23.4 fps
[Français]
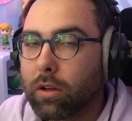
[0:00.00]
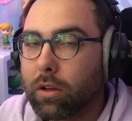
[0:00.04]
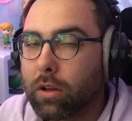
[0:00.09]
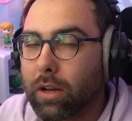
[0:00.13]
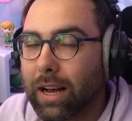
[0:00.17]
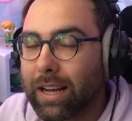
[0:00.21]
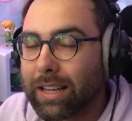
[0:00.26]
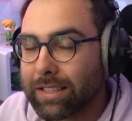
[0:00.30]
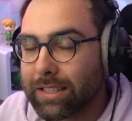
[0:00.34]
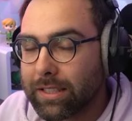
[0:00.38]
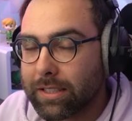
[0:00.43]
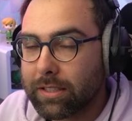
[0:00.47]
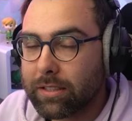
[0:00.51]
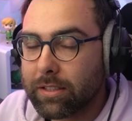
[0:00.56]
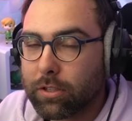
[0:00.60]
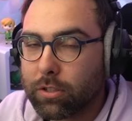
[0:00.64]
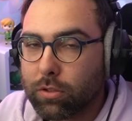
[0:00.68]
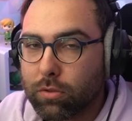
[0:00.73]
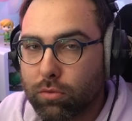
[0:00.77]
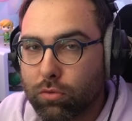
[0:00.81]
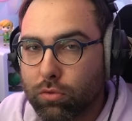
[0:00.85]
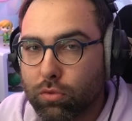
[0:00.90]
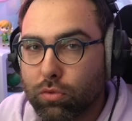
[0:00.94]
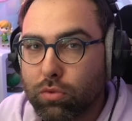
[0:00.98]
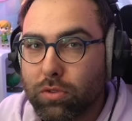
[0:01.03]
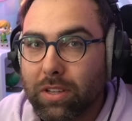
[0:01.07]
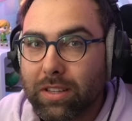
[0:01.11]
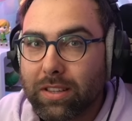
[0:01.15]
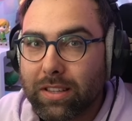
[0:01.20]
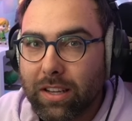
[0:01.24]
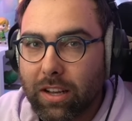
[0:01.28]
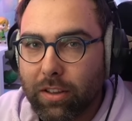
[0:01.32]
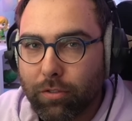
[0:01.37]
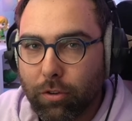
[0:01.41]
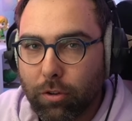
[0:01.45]
à destination du coup des
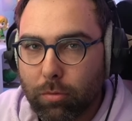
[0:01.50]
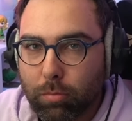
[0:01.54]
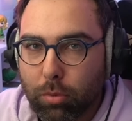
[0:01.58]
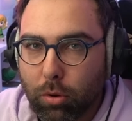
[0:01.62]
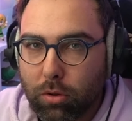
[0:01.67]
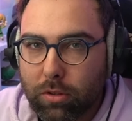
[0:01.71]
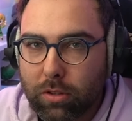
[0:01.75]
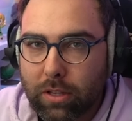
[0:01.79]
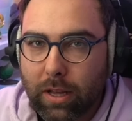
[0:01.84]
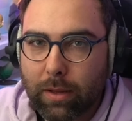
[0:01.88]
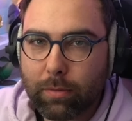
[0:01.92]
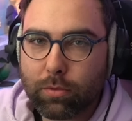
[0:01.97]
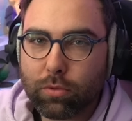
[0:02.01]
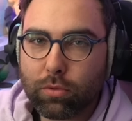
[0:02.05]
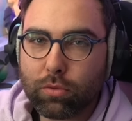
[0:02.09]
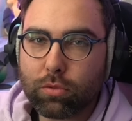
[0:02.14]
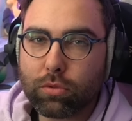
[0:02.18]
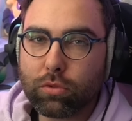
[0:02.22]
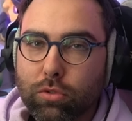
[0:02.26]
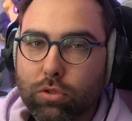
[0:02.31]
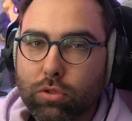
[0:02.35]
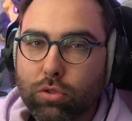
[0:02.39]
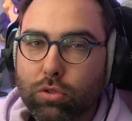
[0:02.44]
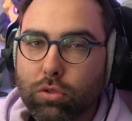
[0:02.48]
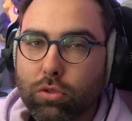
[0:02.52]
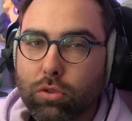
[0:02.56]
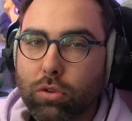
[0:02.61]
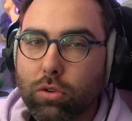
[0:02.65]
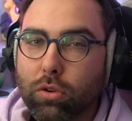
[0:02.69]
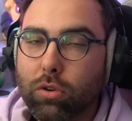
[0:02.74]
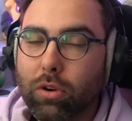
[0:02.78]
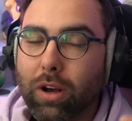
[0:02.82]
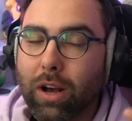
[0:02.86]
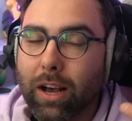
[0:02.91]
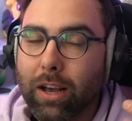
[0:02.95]
téléphones portables, donc
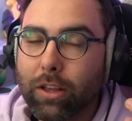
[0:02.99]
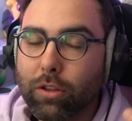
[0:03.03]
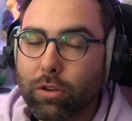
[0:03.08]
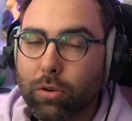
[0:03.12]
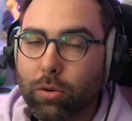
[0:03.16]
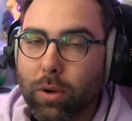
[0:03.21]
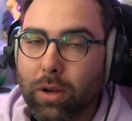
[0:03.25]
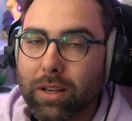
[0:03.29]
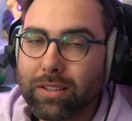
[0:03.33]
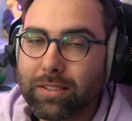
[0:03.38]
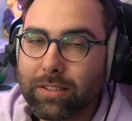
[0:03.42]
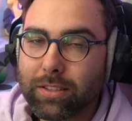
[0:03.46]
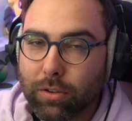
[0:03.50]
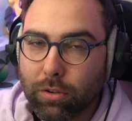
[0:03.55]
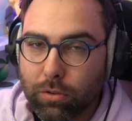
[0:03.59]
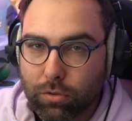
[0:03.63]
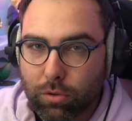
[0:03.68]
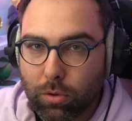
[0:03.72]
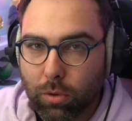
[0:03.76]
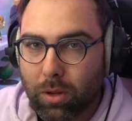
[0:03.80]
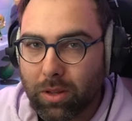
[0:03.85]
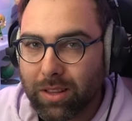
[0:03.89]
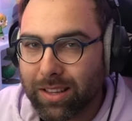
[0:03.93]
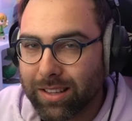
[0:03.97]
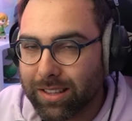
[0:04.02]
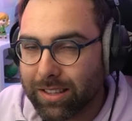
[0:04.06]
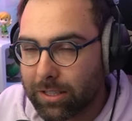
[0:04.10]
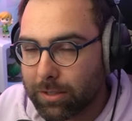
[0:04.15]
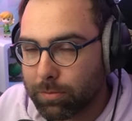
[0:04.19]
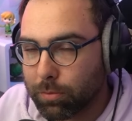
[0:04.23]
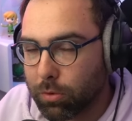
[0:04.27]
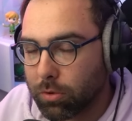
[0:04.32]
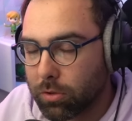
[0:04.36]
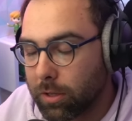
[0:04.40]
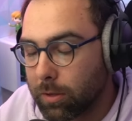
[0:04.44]
sur euh, iOS et Android est
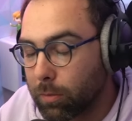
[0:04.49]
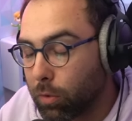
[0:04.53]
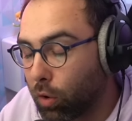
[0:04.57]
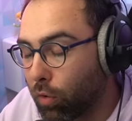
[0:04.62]
disponible.